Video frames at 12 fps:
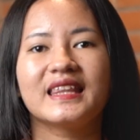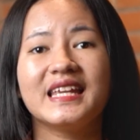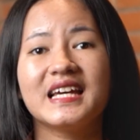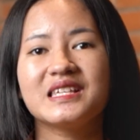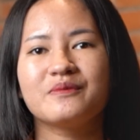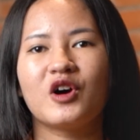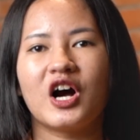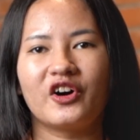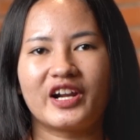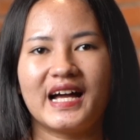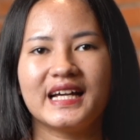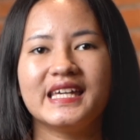tidak semua
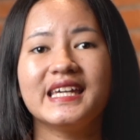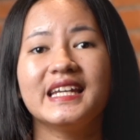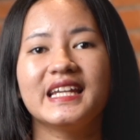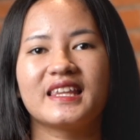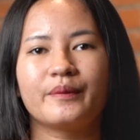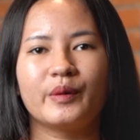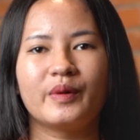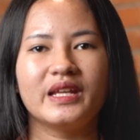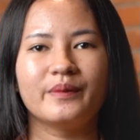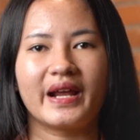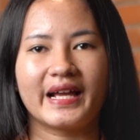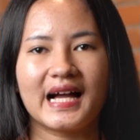orang ingin data
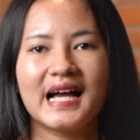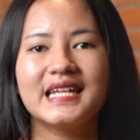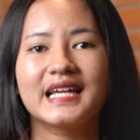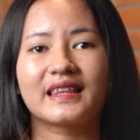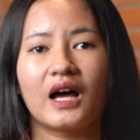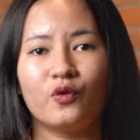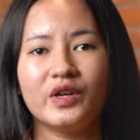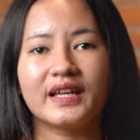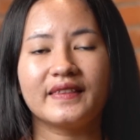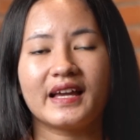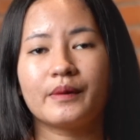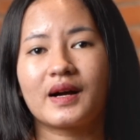pribadi mereka diketahui
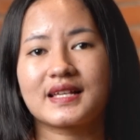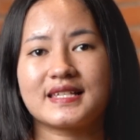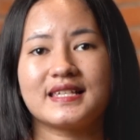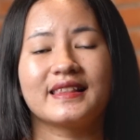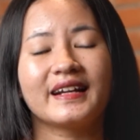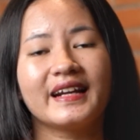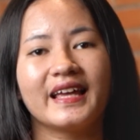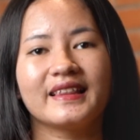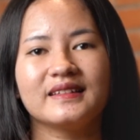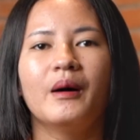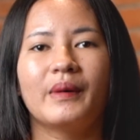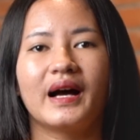ketika mengakses internet.
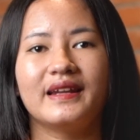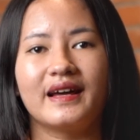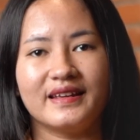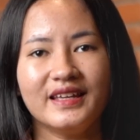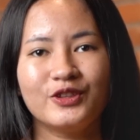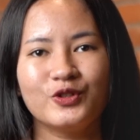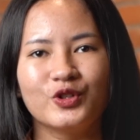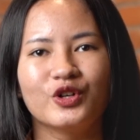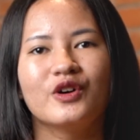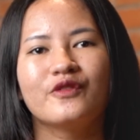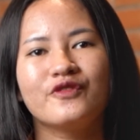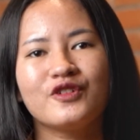Maka dari itu,
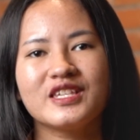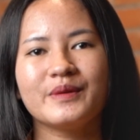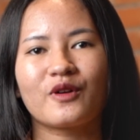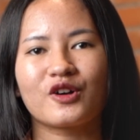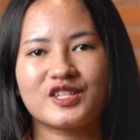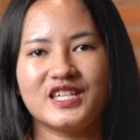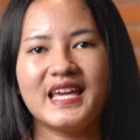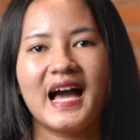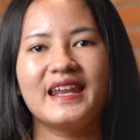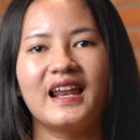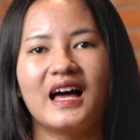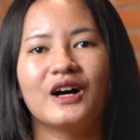fungsi proxy
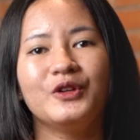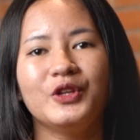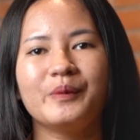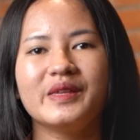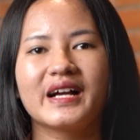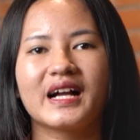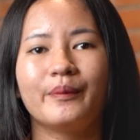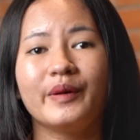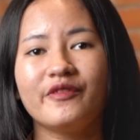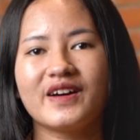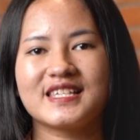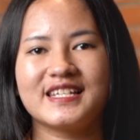adalah untuk menjaga
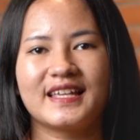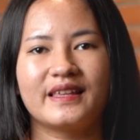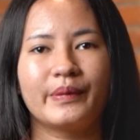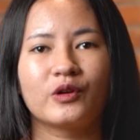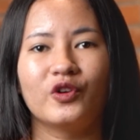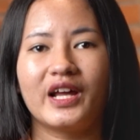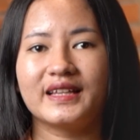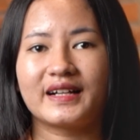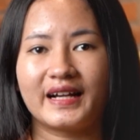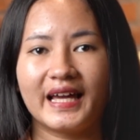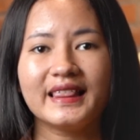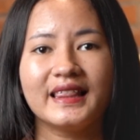privasi data pengguna
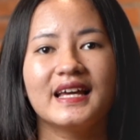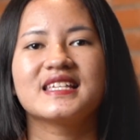internet,